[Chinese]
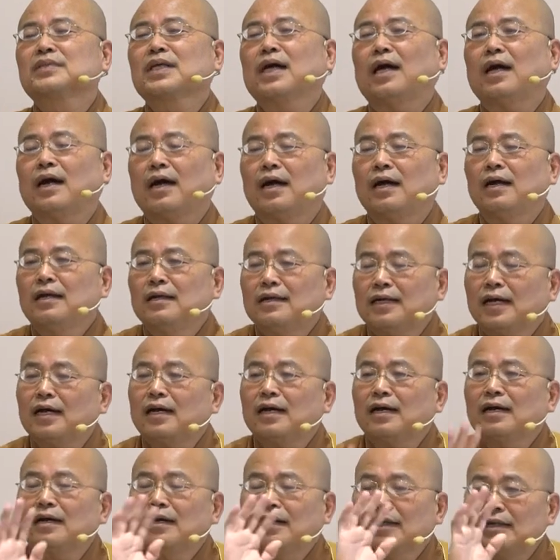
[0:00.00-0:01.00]
啊，
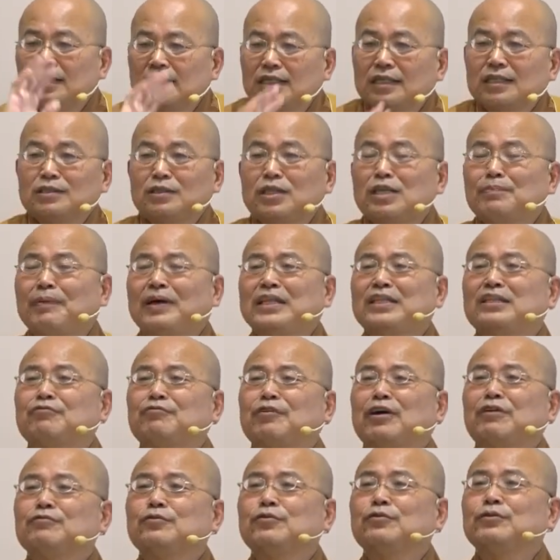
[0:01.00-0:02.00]
那一般的
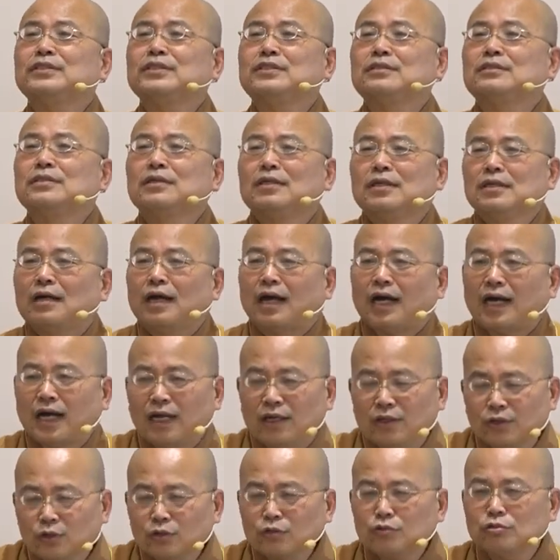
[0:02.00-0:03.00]
凡夫是
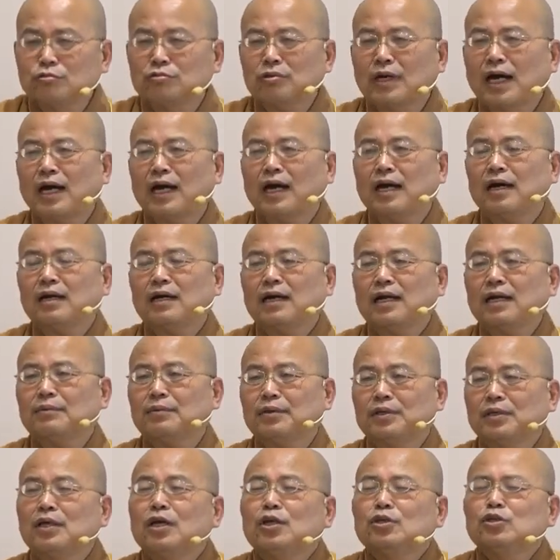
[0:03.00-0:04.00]
啊，有苦啦，那
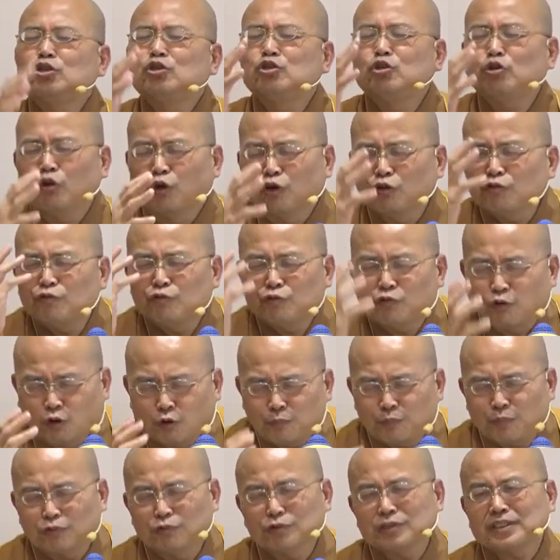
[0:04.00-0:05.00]
么求
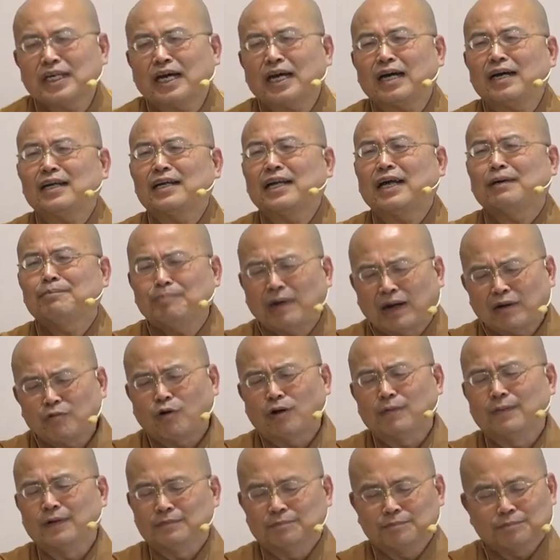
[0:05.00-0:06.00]
佛菩萨来帮
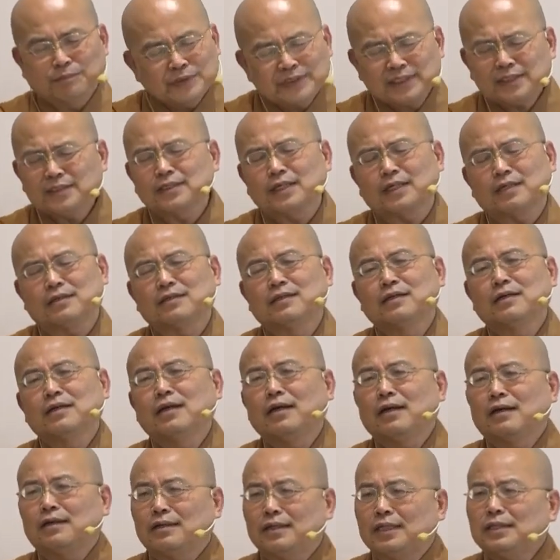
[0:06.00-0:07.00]
我们，不是的。
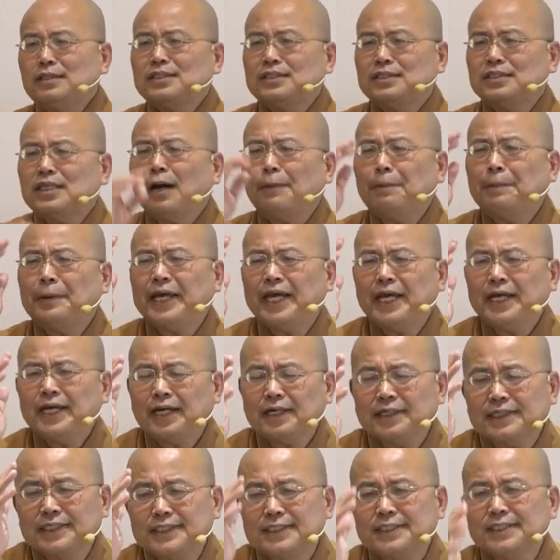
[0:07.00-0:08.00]
你只要培
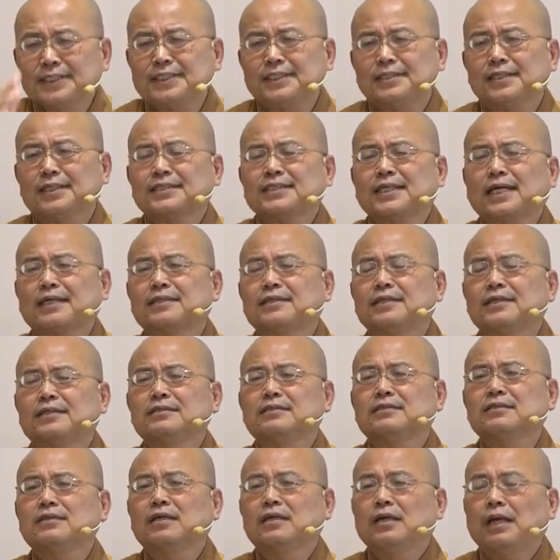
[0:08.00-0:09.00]
养你自己的善
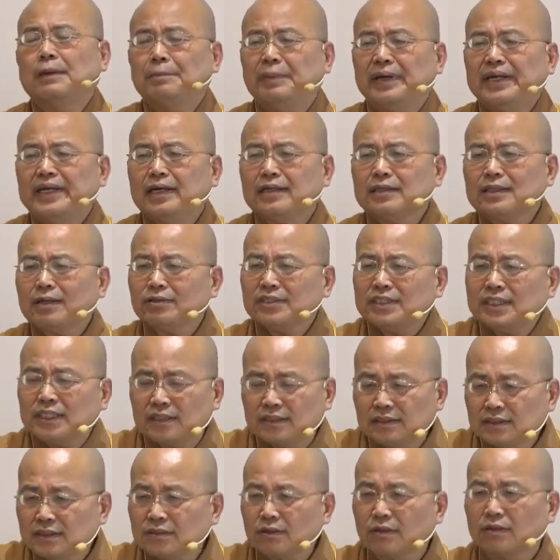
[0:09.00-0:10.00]
根，培养到
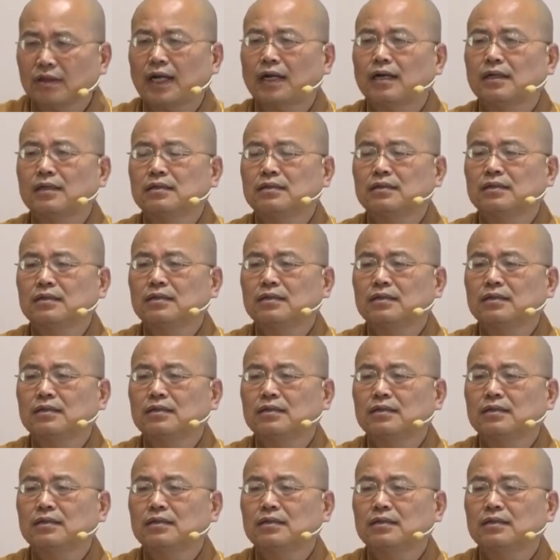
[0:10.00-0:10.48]
成熟了，